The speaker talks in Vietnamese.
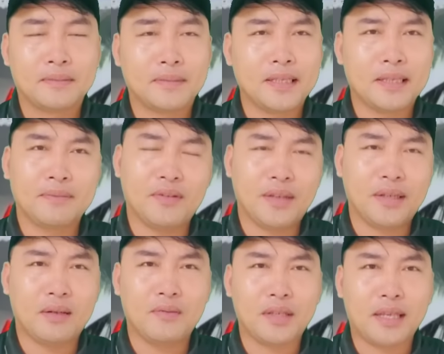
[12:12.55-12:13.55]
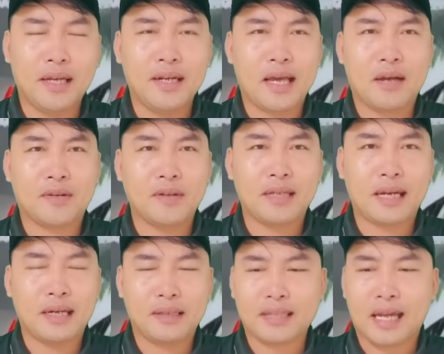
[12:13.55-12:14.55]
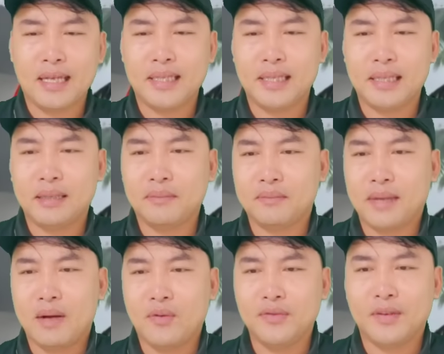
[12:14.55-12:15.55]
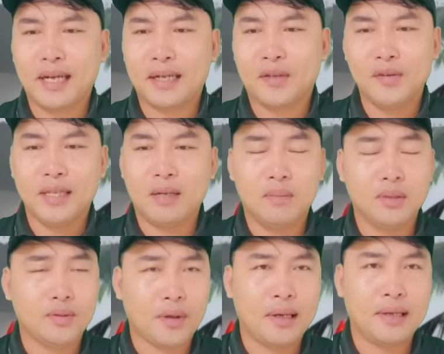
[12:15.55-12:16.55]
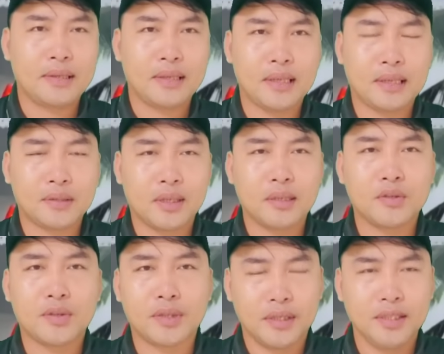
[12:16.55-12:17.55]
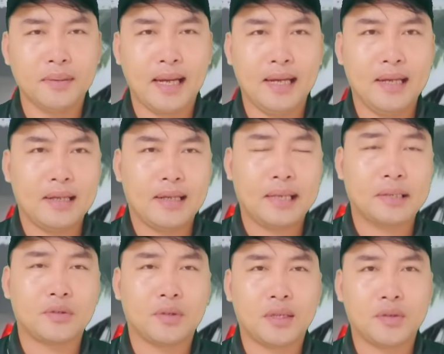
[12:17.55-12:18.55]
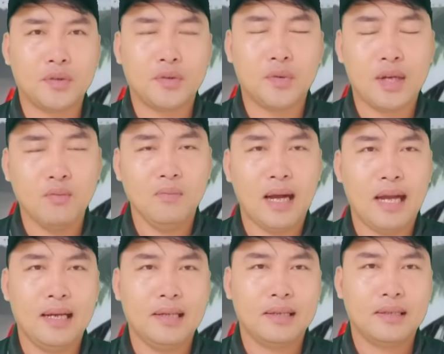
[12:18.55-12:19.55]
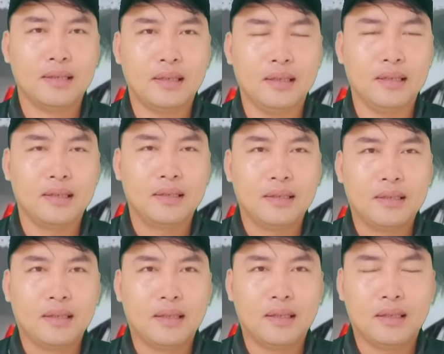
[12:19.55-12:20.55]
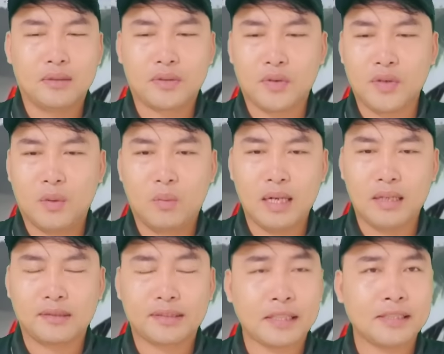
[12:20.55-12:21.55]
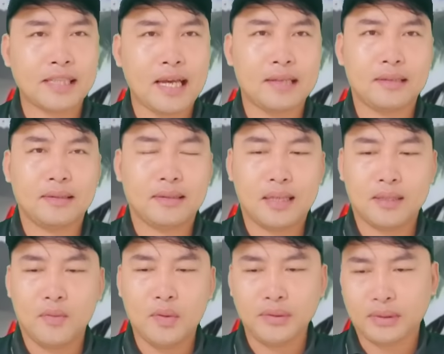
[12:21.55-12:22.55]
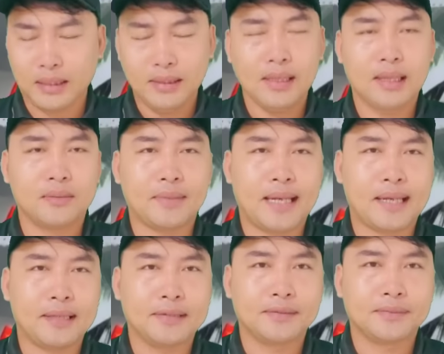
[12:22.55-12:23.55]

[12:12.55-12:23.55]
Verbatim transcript: bởi vì quý vị không có thể nào nói rằng à, tại vì bà nguyễn phương hằng nói về ông minh tuệ cho nên là tôi tôi chửi bà hay là tôi lên tôi du khống bà à, à tôi dùng cái lực té sát để tôi muốn tử hình bà này